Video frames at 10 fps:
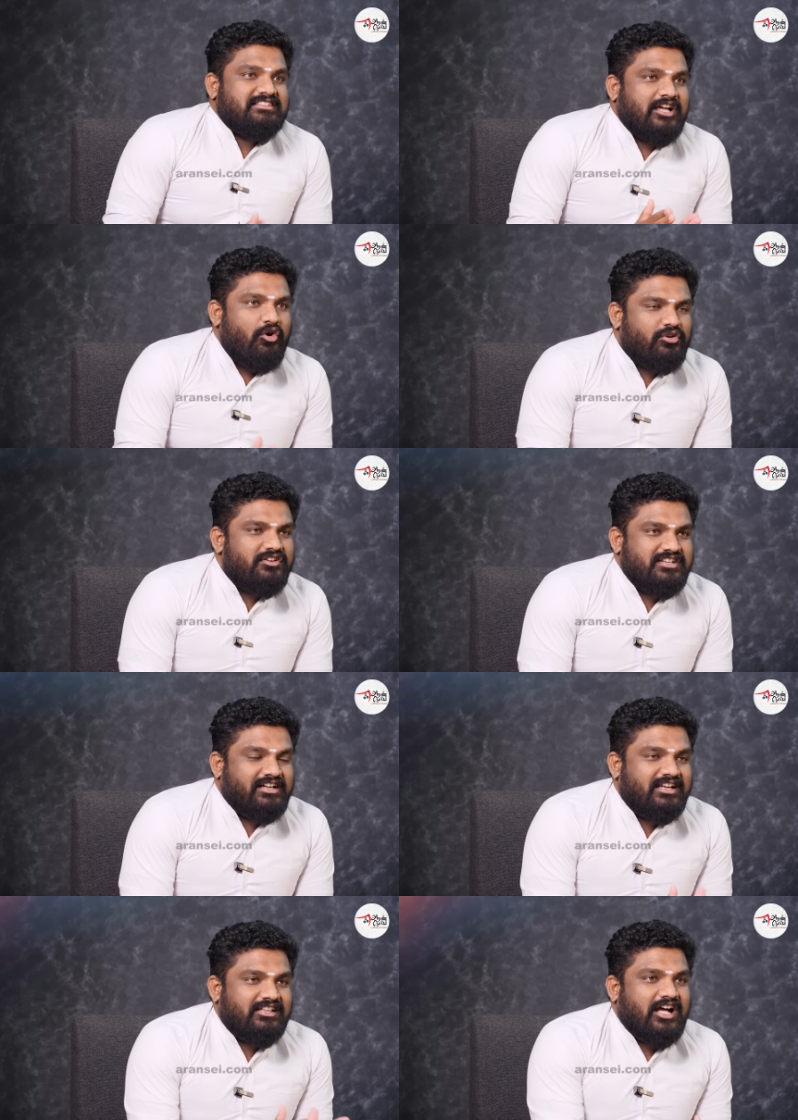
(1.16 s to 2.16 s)
சவுக்கு
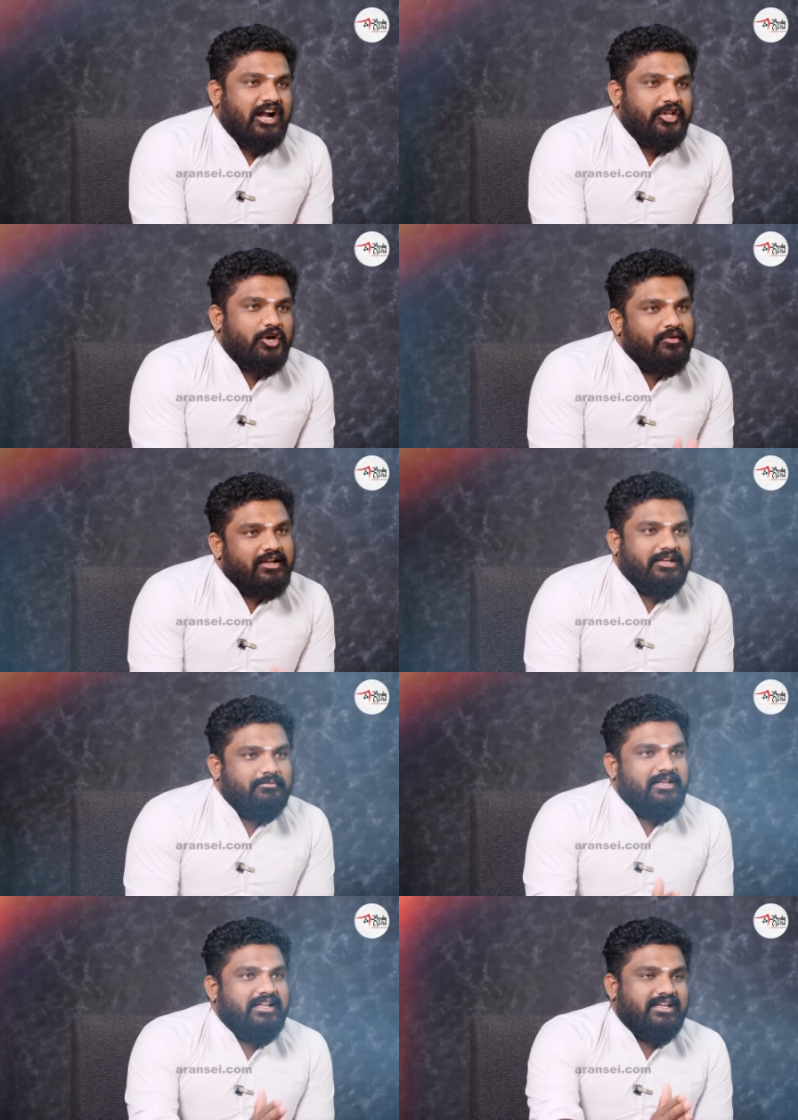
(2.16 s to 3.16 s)
சங்கர் அந்த ஆடியோவை
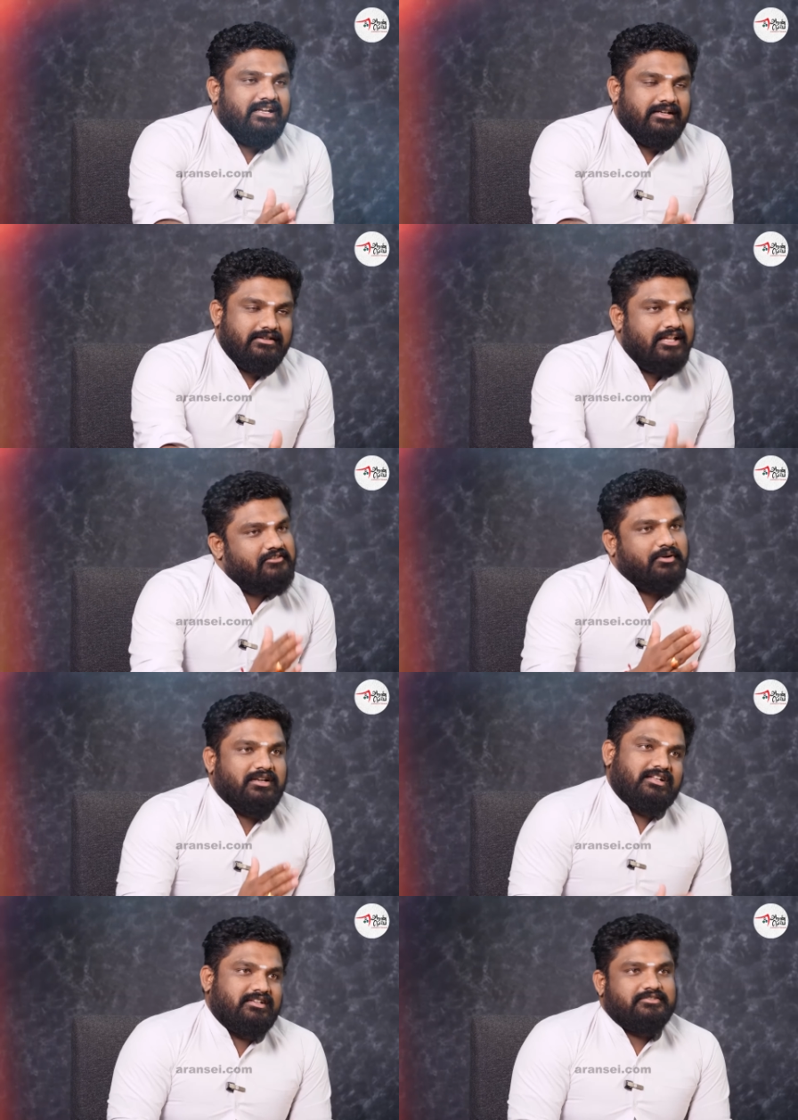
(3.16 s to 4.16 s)
எப்படி லீக்
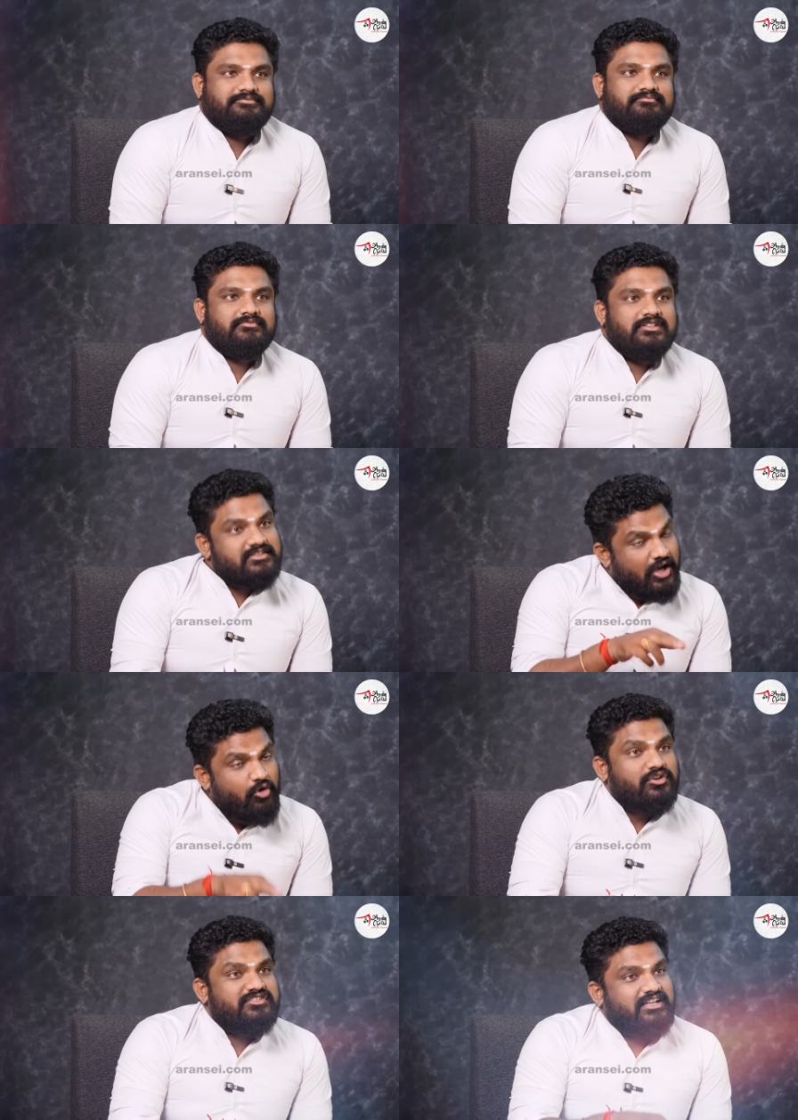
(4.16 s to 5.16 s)
பண்ணார்
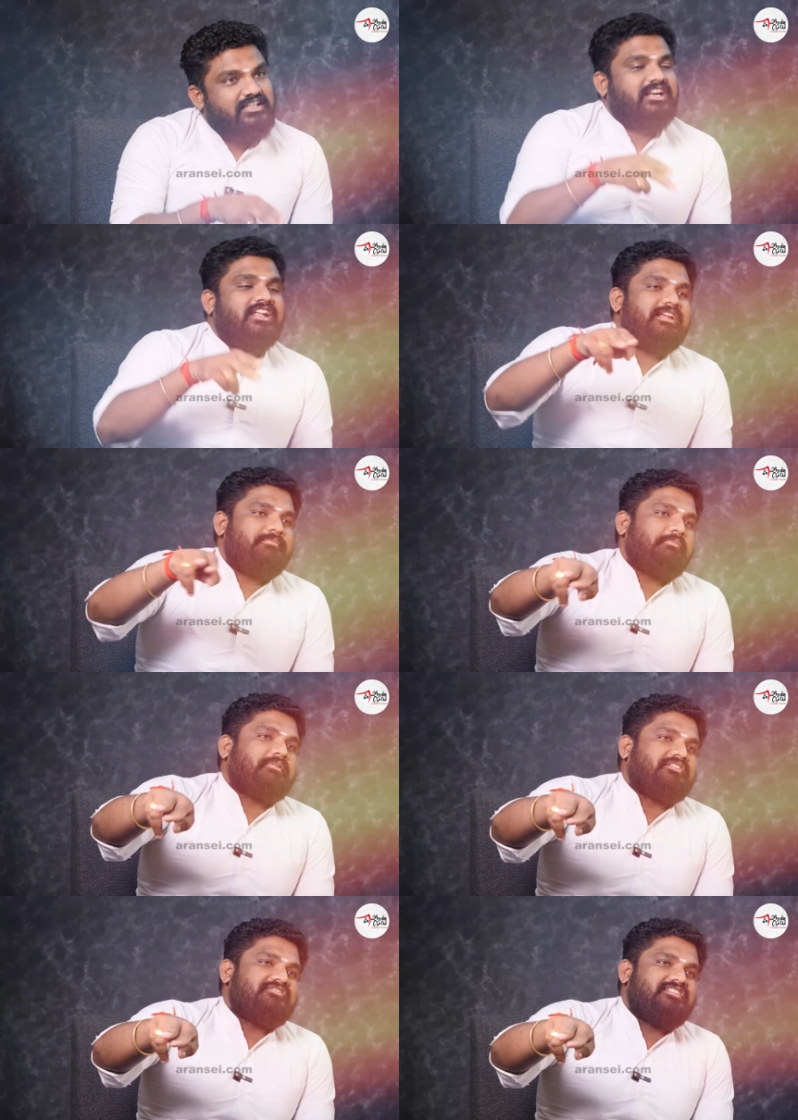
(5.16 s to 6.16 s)
சவுக்கு சங்கரால்
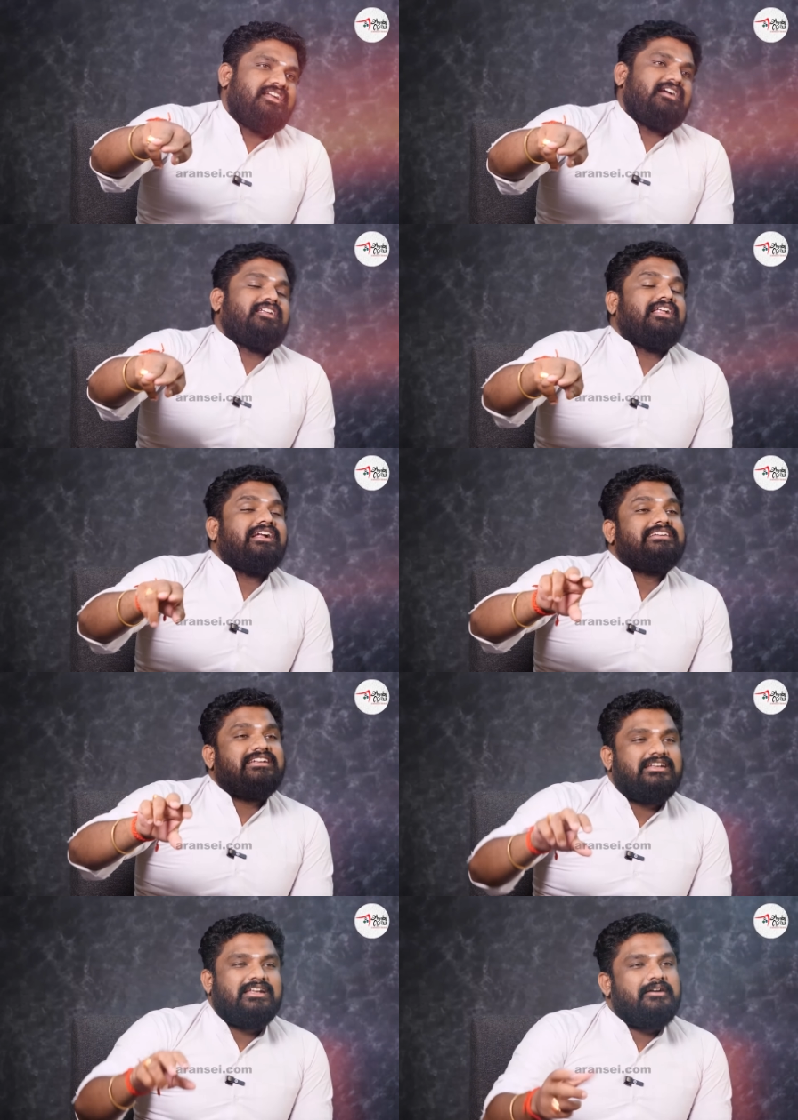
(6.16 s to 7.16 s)
இப்படிப்பட்ட விஷயங்களெல்லாம்
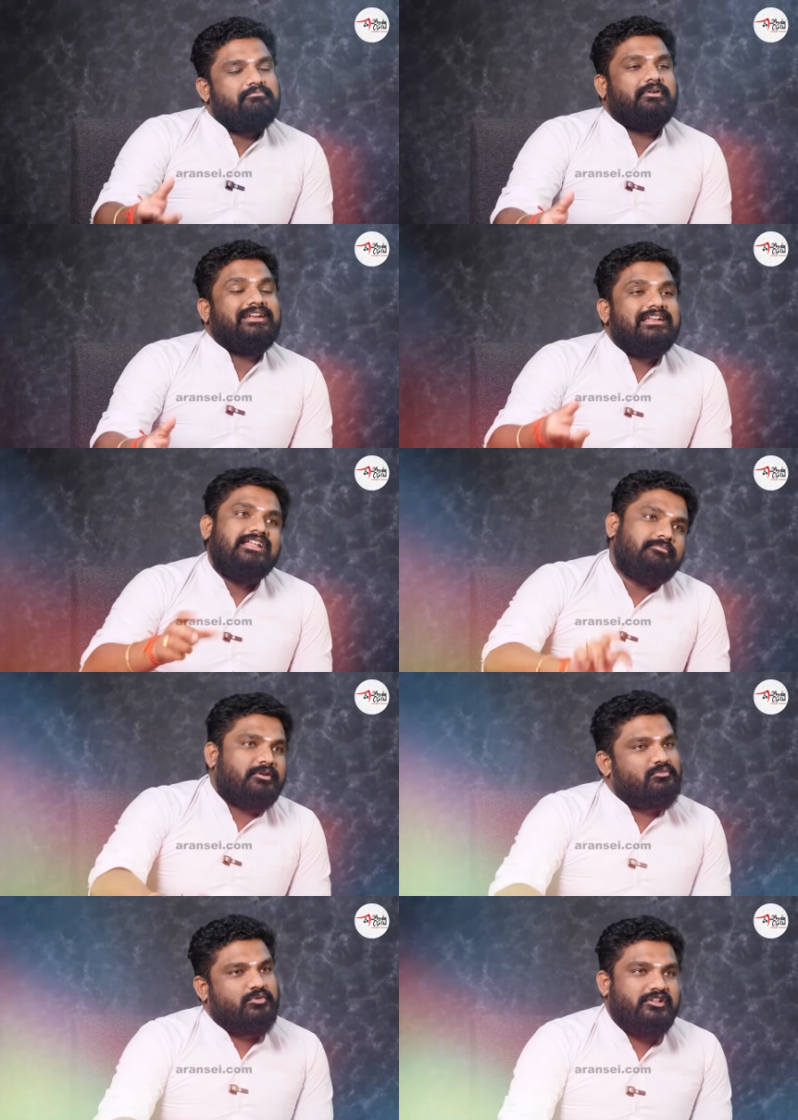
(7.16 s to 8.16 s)
டேப் பண்ணி லீக்
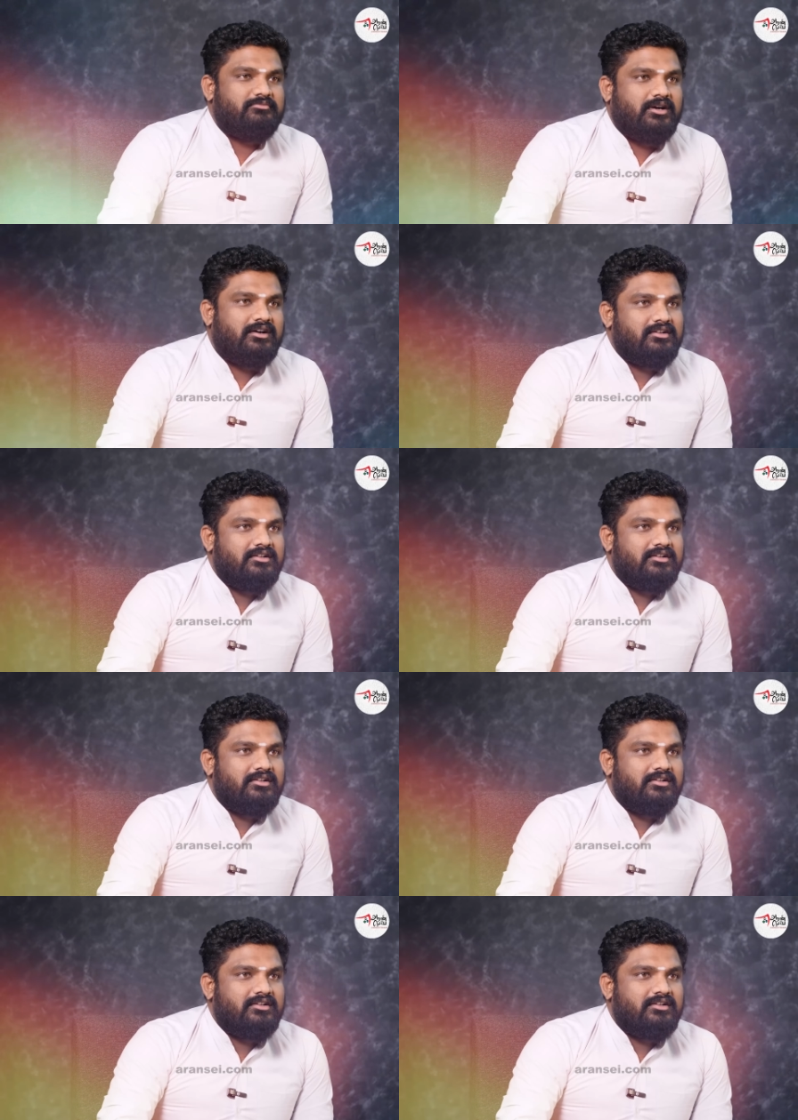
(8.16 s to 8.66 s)
பண்ண முடியுமா